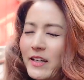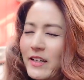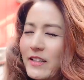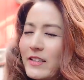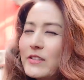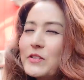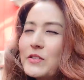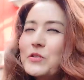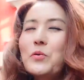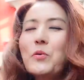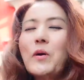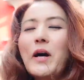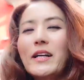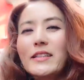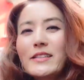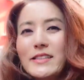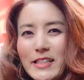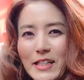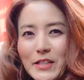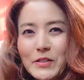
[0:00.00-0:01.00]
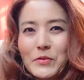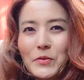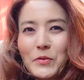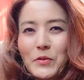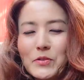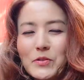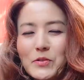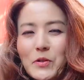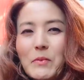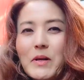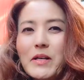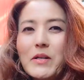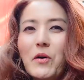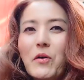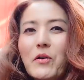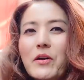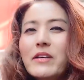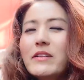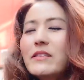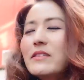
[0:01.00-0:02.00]
제일 좋아하는 장소, 정말
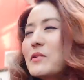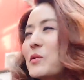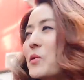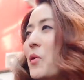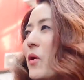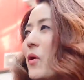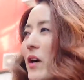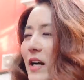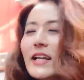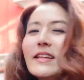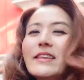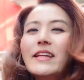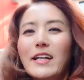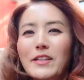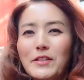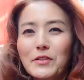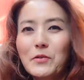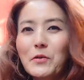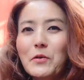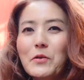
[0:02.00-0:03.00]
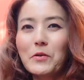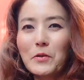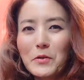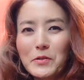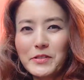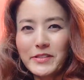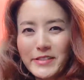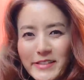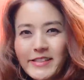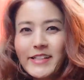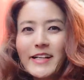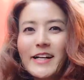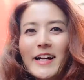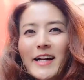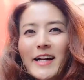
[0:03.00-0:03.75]
여기는 꼭 간다 하는 그런 곳을